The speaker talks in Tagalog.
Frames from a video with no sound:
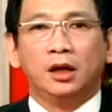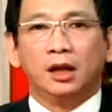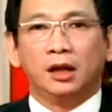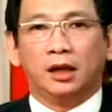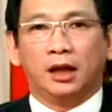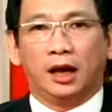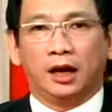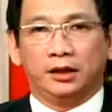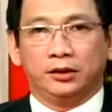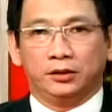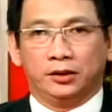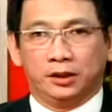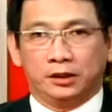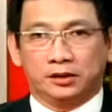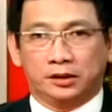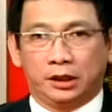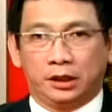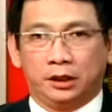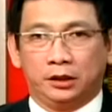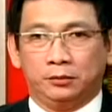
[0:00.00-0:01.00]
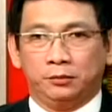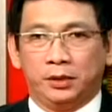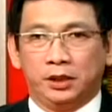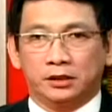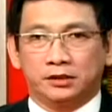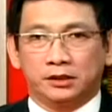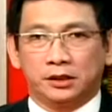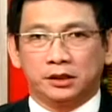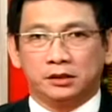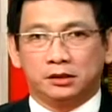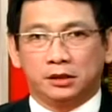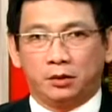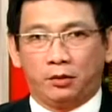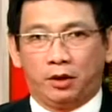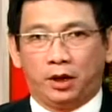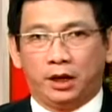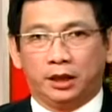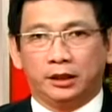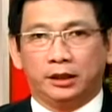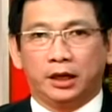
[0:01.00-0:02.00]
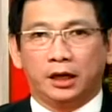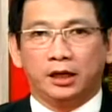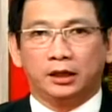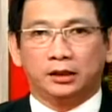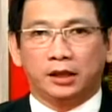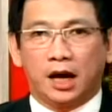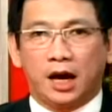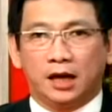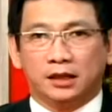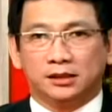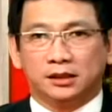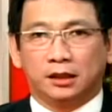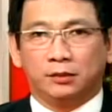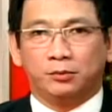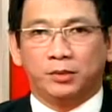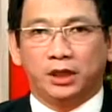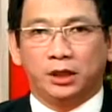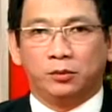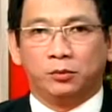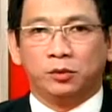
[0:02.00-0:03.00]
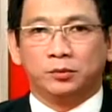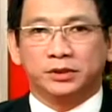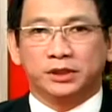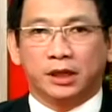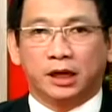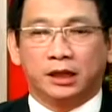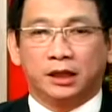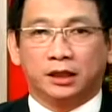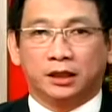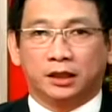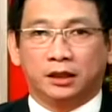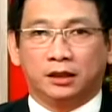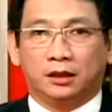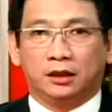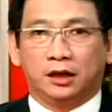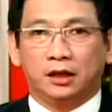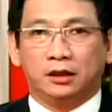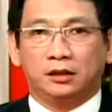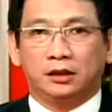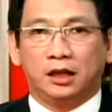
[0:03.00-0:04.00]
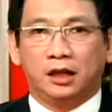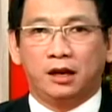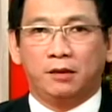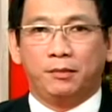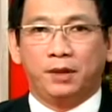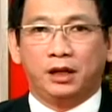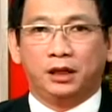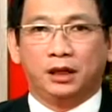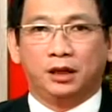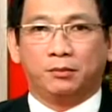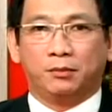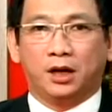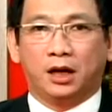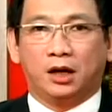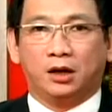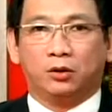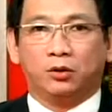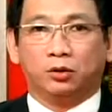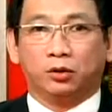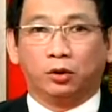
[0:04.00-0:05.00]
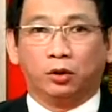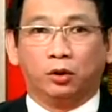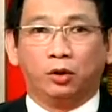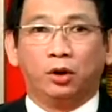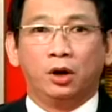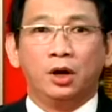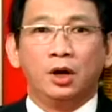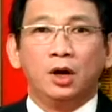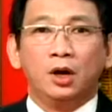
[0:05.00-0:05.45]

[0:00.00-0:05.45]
Layo ng Senate Bill 61 na itaas ang minimum salary grade level ng mga guro